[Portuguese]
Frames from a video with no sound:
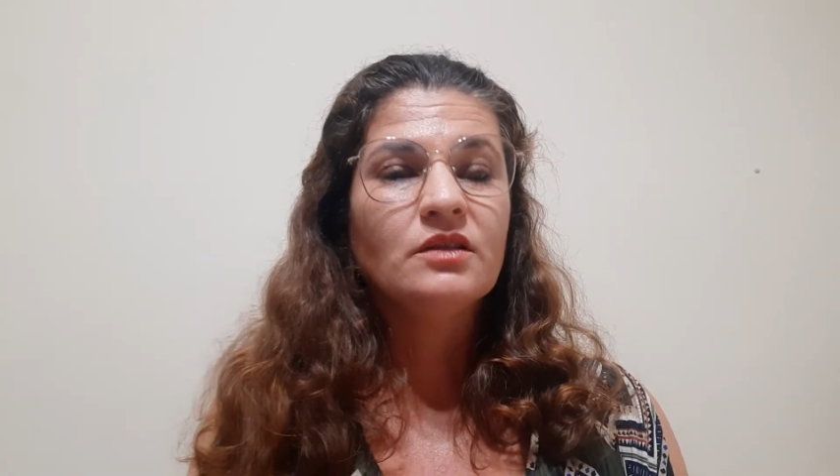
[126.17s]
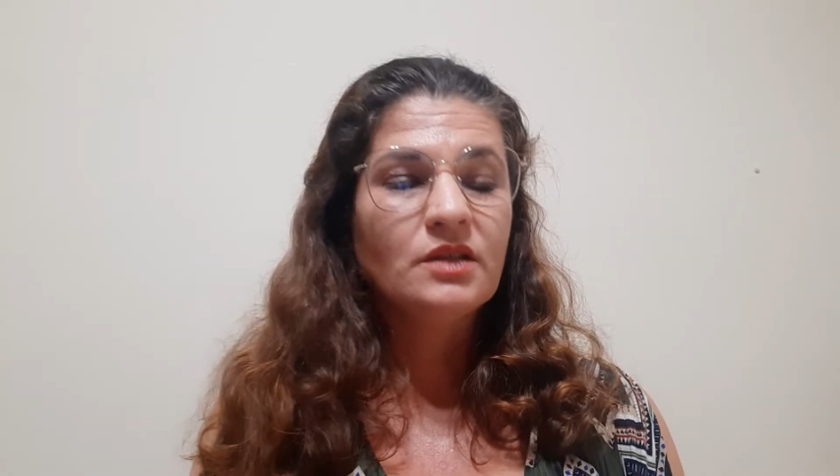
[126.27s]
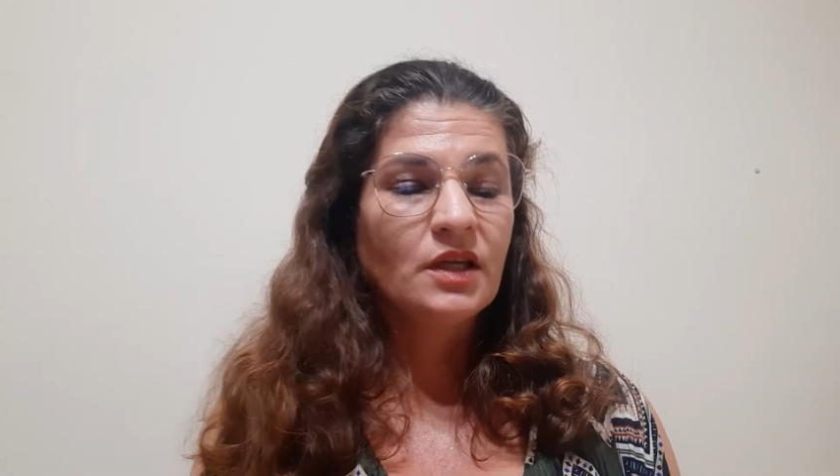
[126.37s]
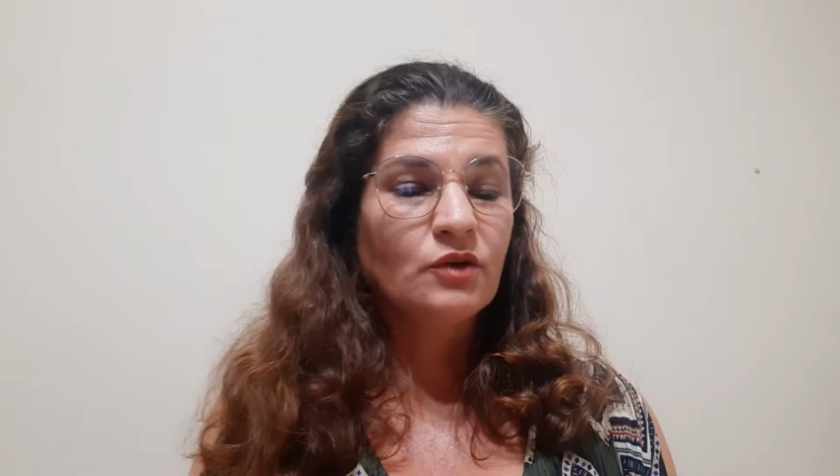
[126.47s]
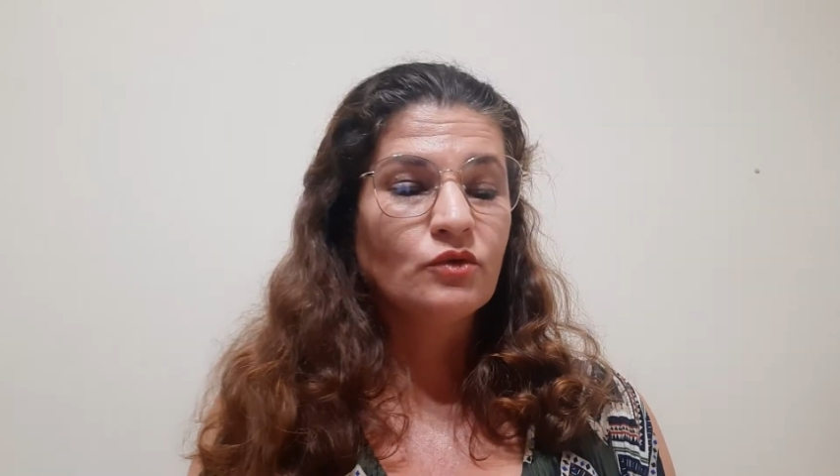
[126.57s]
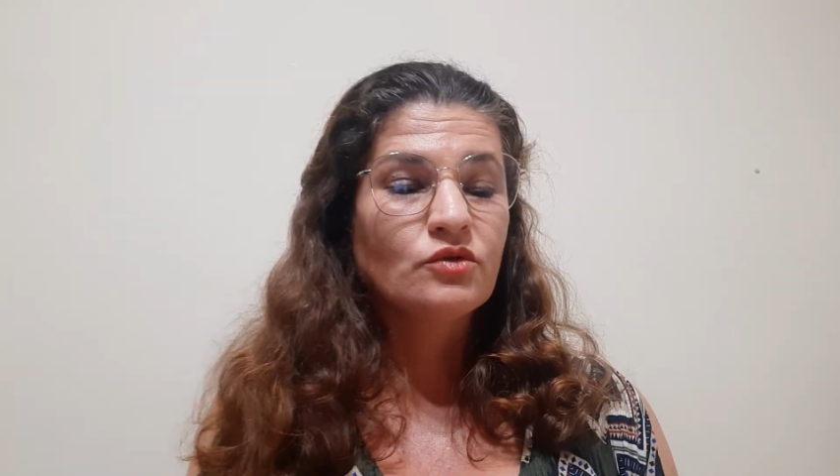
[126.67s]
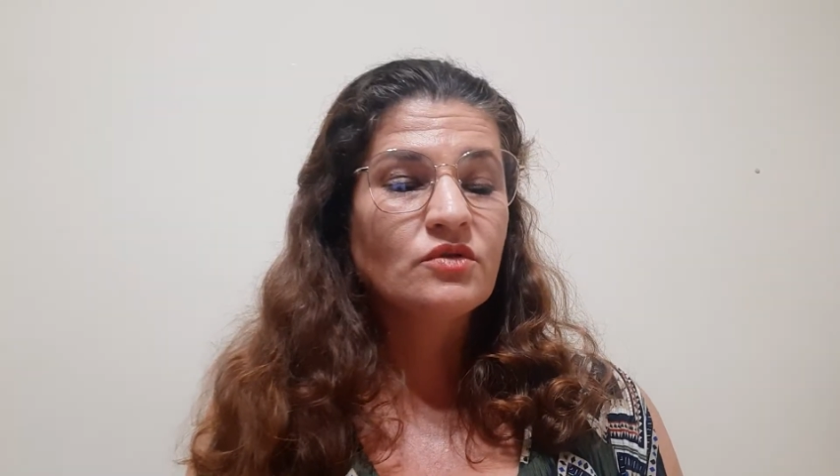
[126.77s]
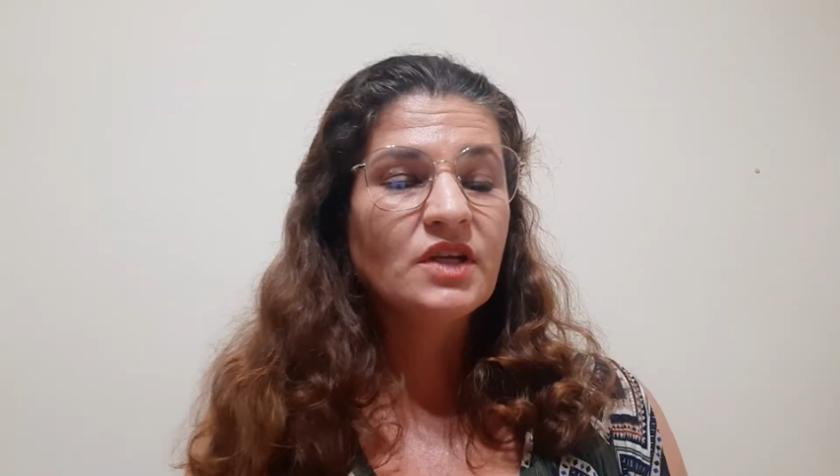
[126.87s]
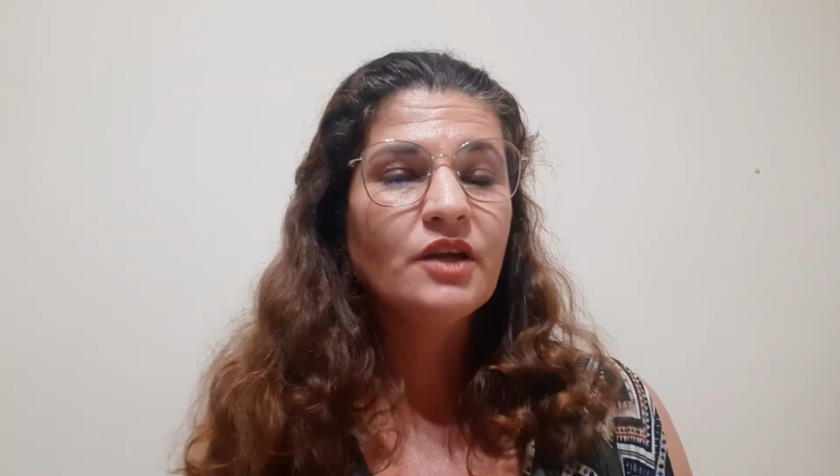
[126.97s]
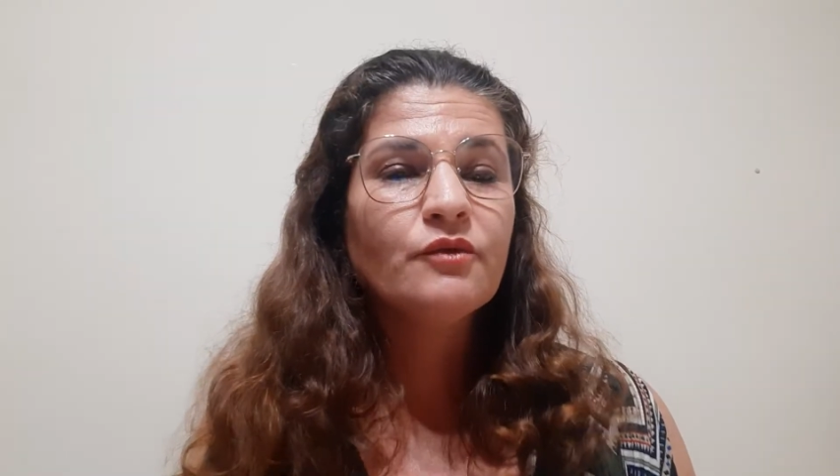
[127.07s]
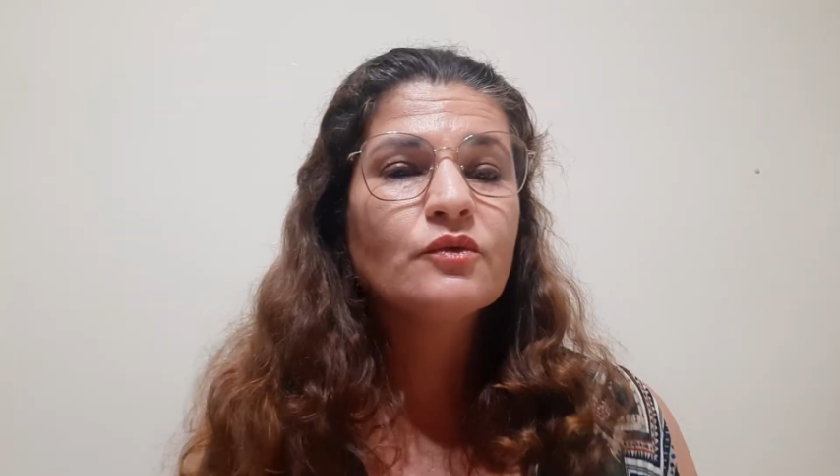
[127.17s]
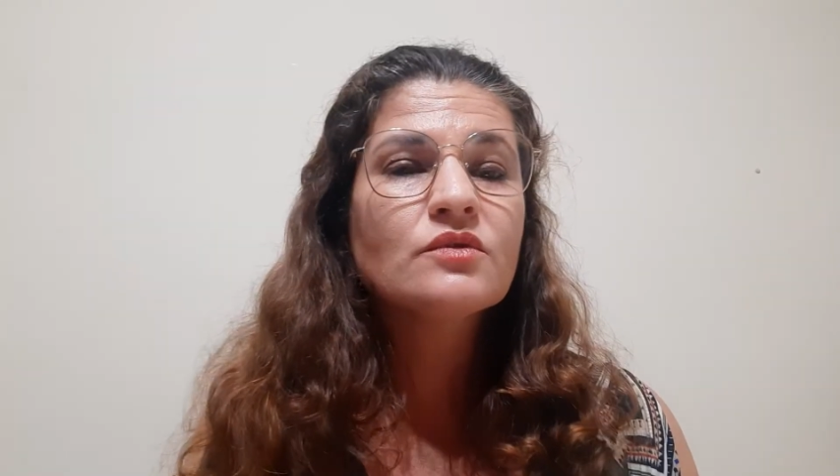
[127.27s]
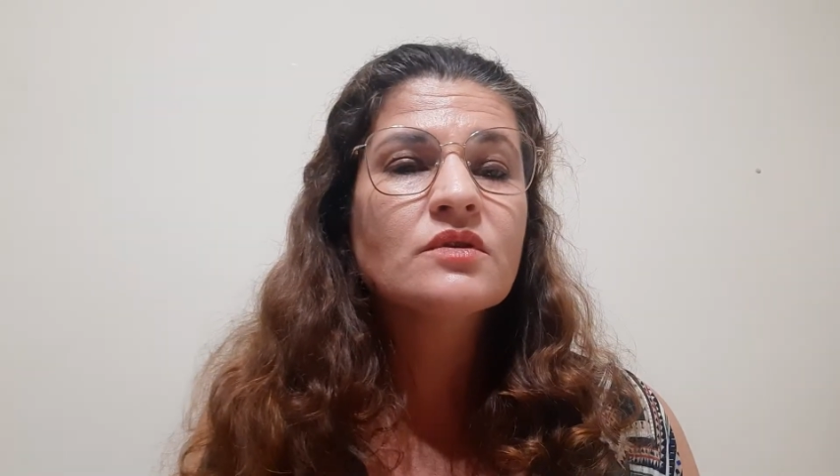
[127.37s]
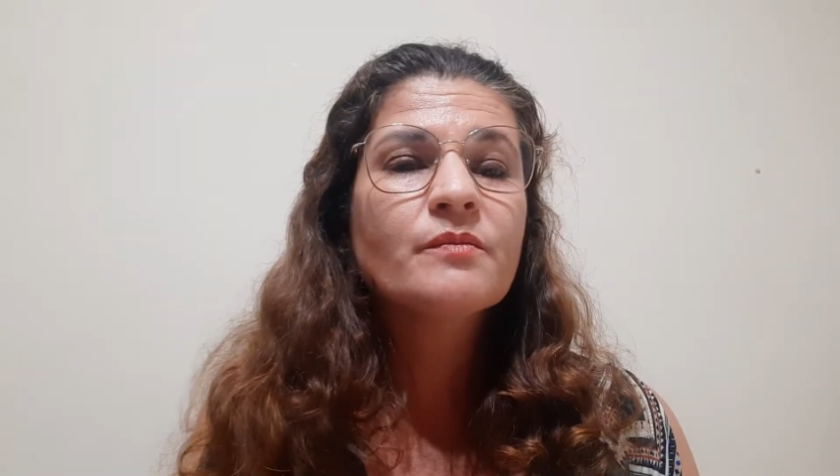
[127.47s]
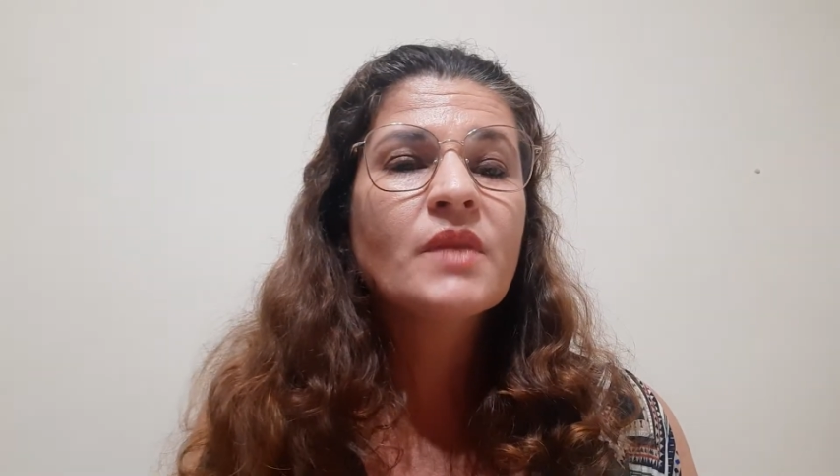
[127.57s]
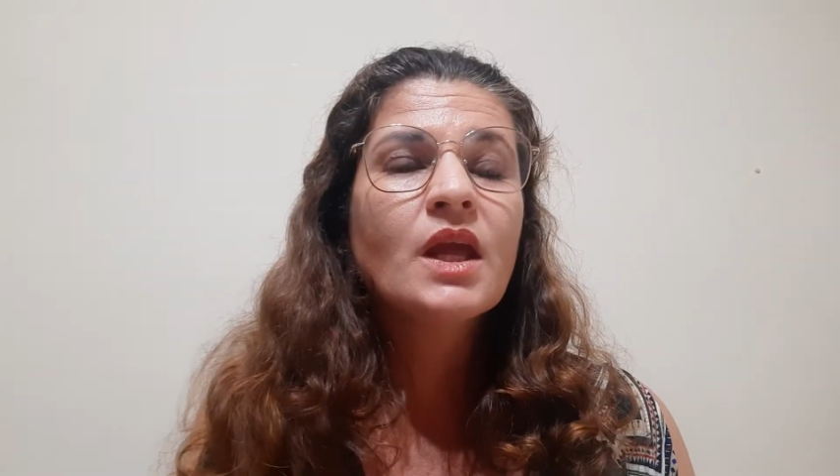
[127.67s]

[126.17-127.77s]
terão outros livros.